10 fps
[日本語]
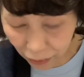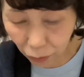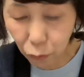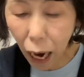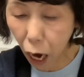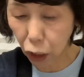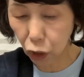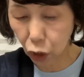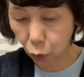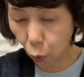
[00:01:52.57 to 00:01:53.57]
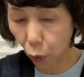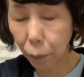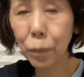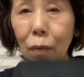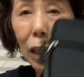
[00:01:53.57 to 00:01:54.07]
ざいますうわちっこい
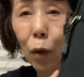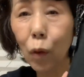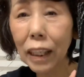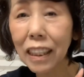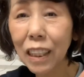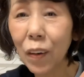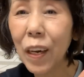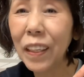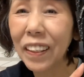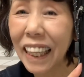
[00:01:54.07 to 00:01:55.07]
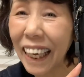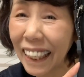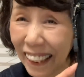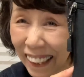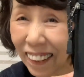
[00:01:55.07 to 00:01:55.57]
こんなちっこいので
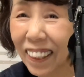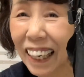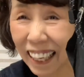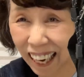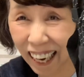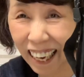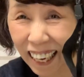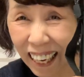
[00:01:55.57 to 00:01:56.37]
いいのかな